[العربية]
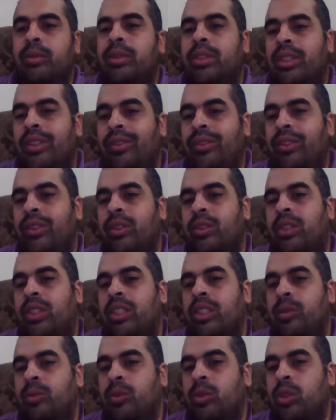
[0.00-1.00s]
الطفل
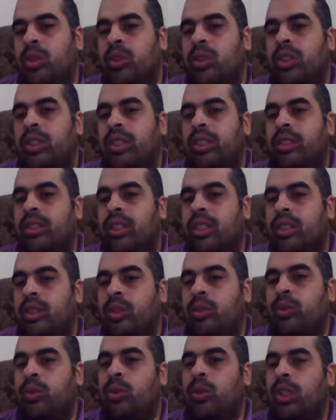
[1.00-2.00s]
طريقه مونتسوري سير
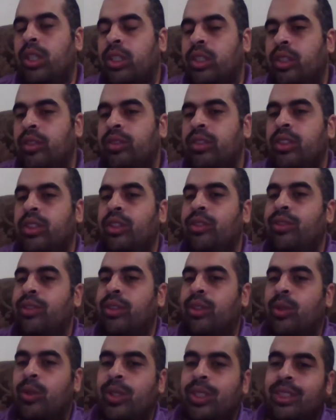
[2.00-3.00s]
الطفوله اكتشاف
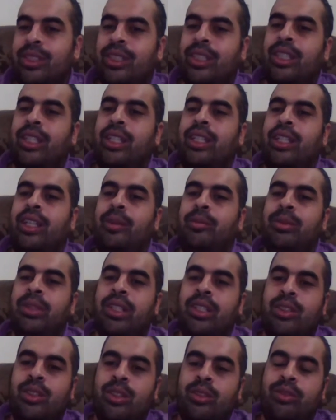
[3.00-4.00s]
الطفل القوى الانسانيه
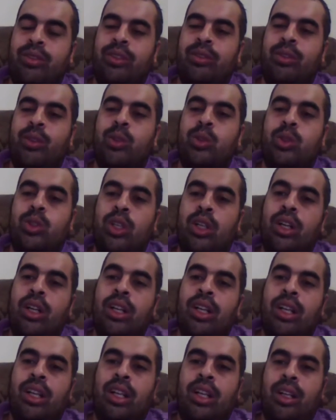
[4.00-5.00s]
الكامنه الطفل في الاسره
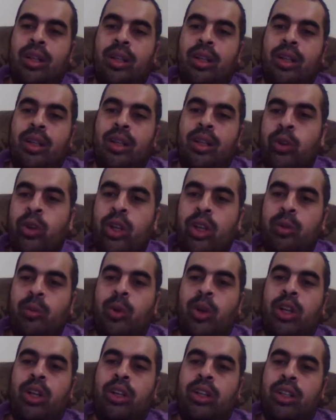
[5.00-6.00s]
من الطفوله
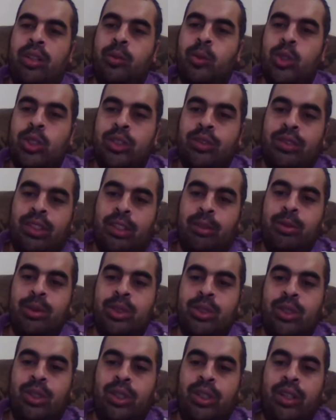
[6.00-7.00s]
للمراهقه المرشد التعليم
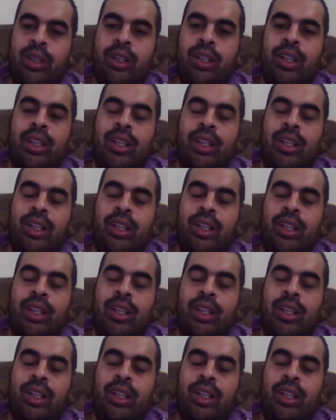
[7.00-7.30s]
الصغار